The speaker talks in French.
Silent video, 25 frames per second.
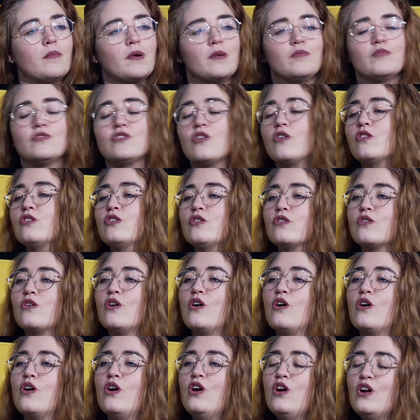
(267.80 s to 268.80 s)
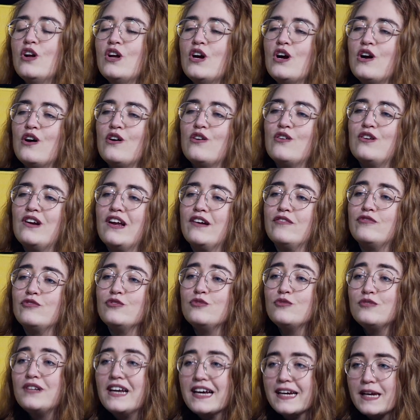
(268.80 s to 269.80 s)
près en même temps que euh, euh, la
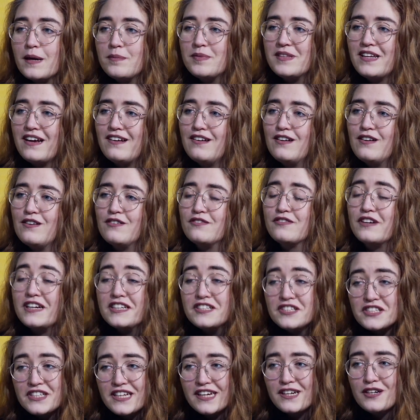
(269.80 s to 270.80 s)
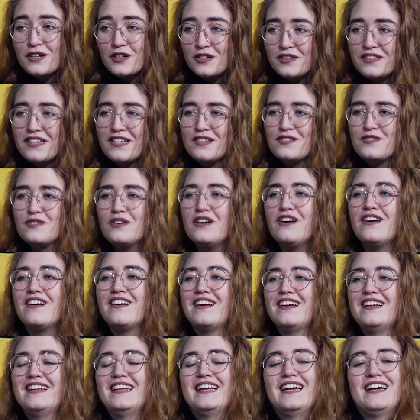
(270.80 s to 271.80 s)
venue de la capitale French Tech Côte d'Azur.
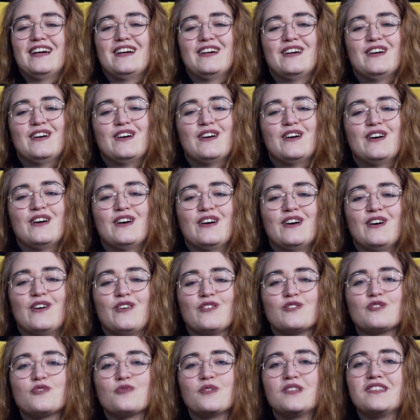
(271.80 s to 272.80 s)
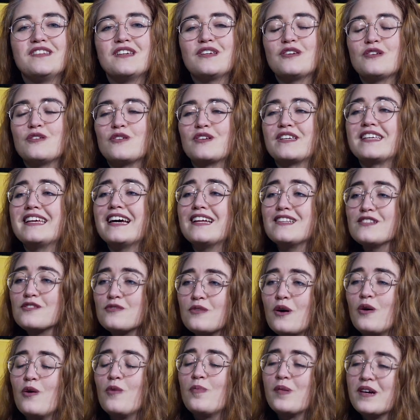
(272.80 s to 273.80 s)
Oui. on souhaitait que Cannes
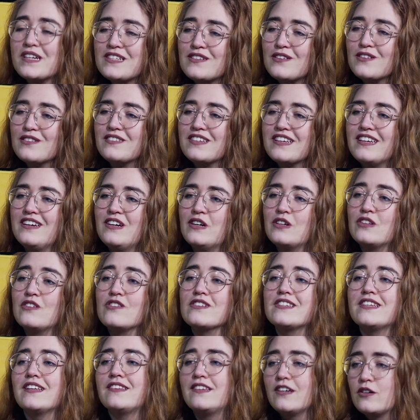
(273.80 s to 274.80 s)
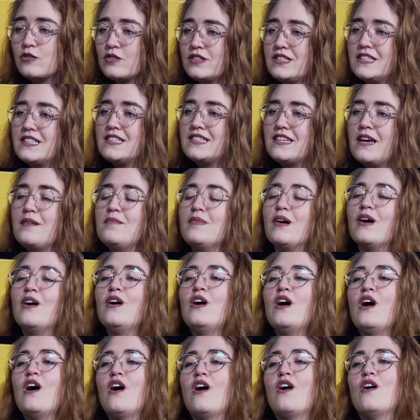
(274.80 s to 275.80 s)
soit représentée dans cet écosystème,
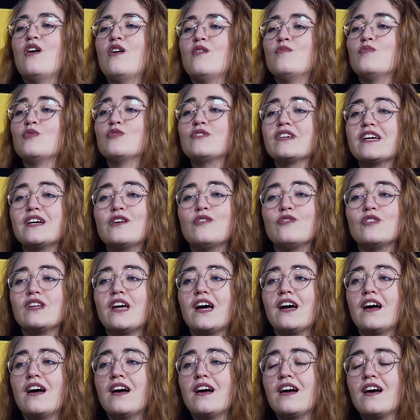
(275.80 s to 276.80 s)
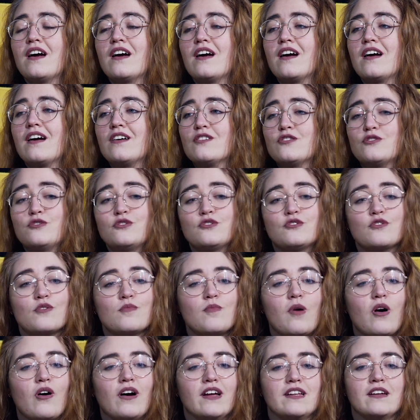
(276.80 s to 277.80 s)
montrer qu'on a
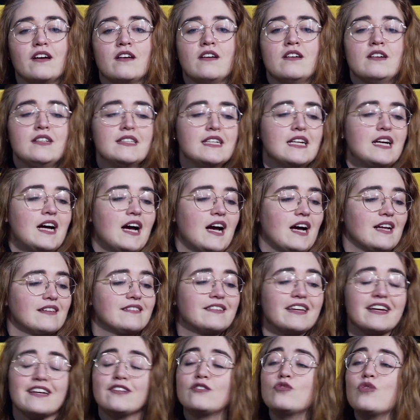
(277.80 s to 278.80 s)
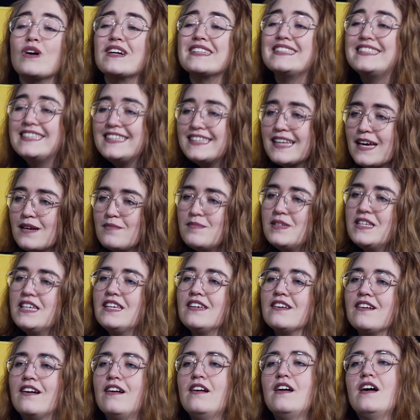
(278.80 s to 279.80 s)
justement un, territoire
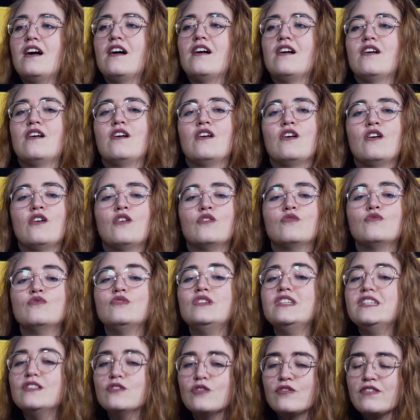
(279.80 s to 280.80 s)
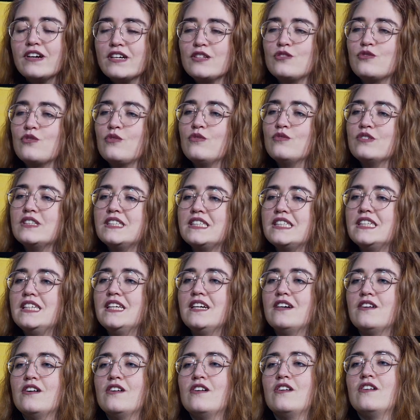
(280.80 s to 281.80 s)
dynamique où l'innovation
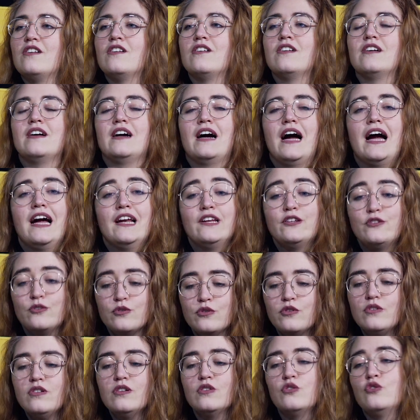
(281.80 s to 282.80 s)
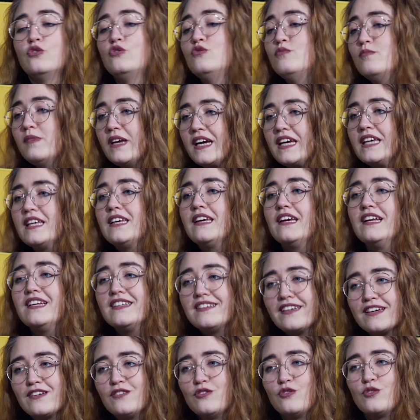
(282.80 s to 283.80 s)
aussi a lieu, le numérique et
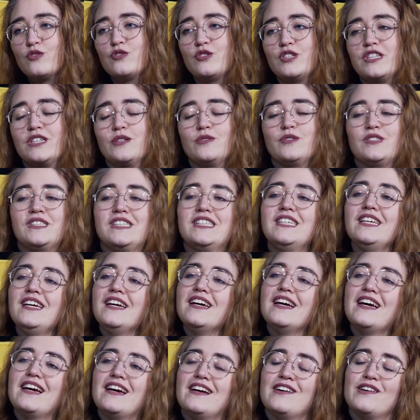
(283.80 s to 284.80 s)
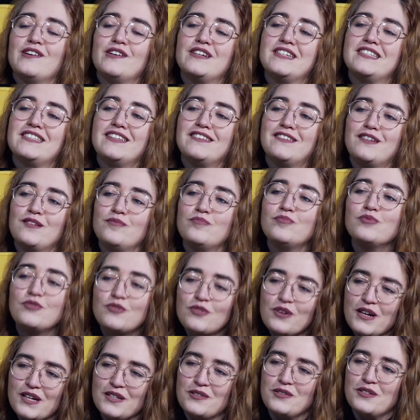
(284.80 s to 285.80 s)
le technologique aussi. et c'était le
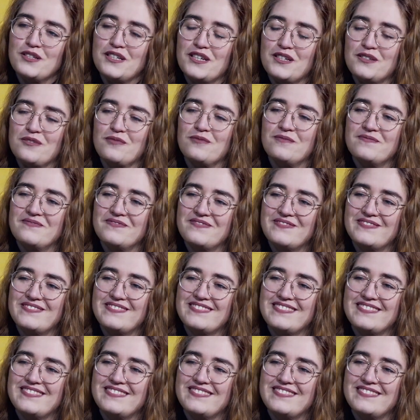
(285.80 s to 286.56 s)
but de l'association.